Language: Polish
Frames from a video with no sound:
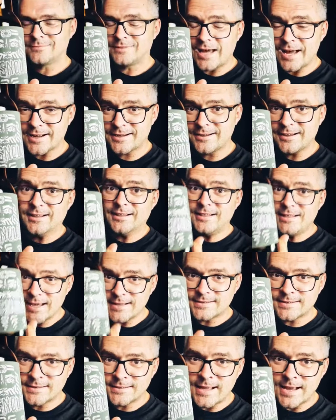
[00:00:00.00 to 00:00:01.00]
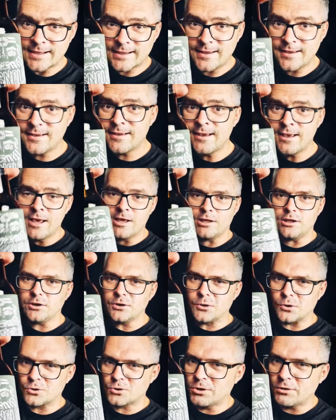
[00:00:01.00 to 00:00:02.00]
Tak, jest takie i
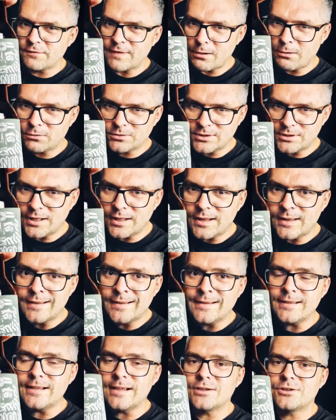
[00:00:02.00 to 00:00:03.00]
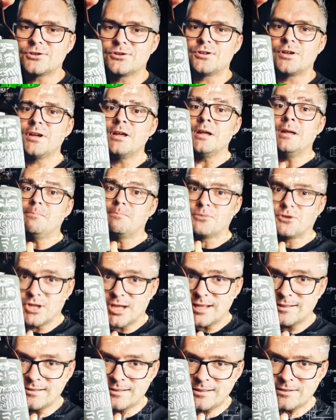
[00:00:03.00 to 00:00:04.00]
kosztowało tyle jeszcze
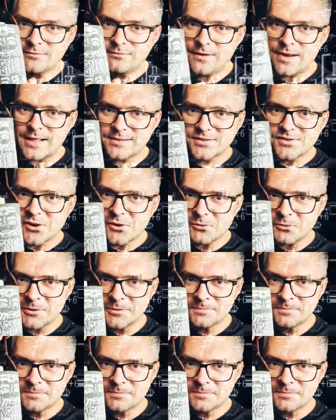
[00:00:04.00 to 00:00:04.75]
przed inflacją.